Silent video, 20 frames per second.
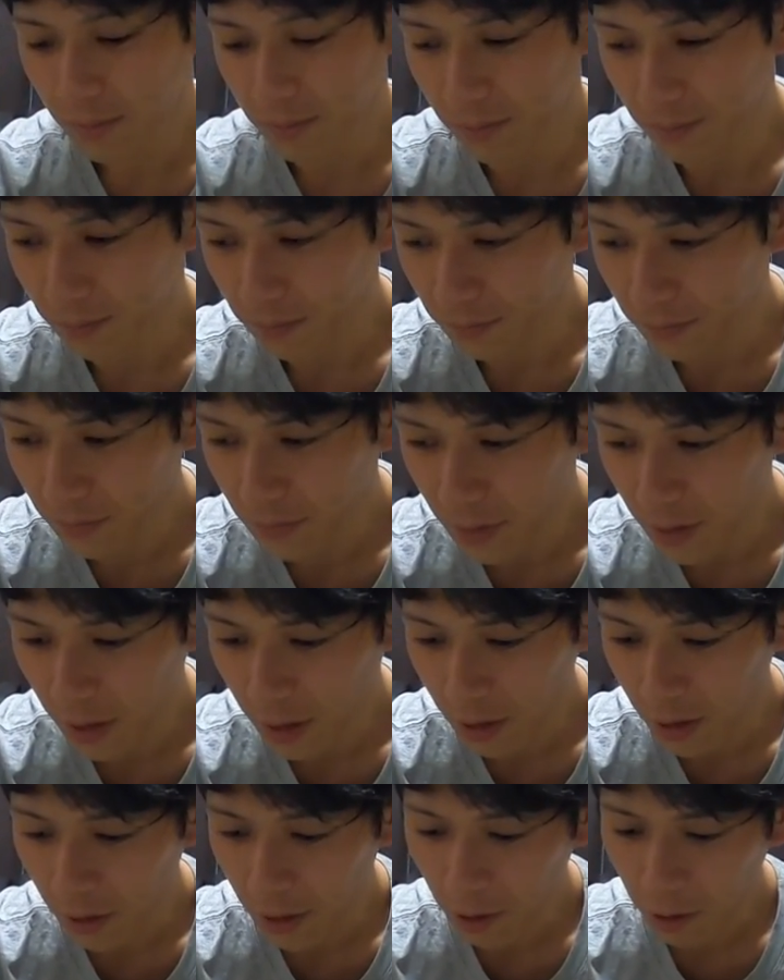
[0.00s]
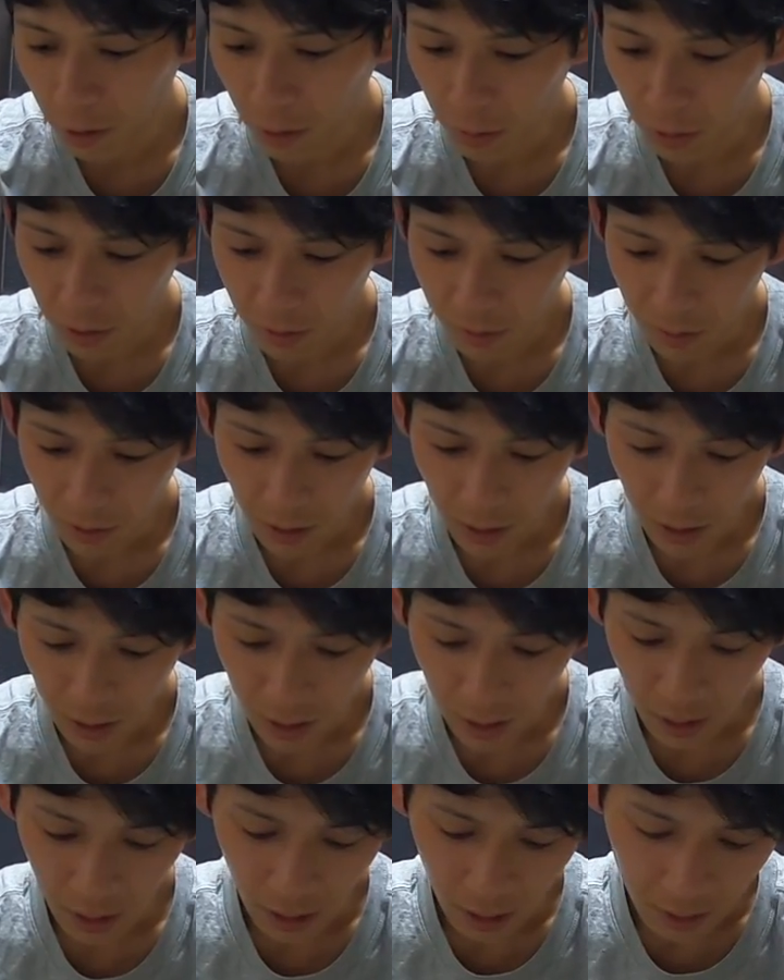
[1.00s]
うん。で、なんか結構僕もね、
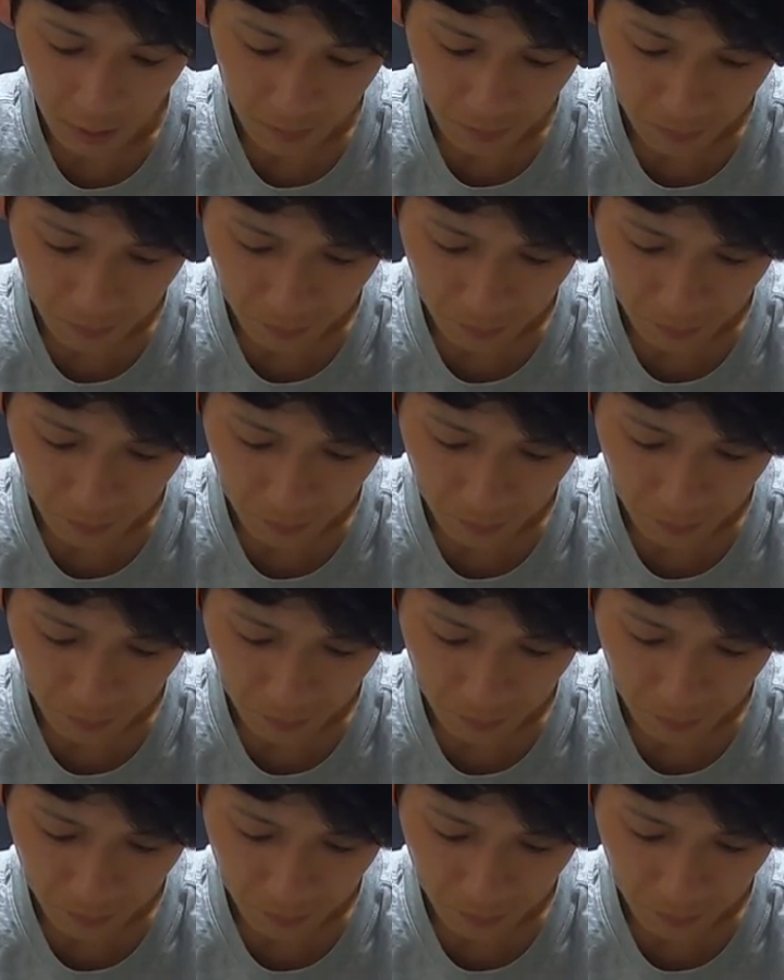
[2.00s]
なんか、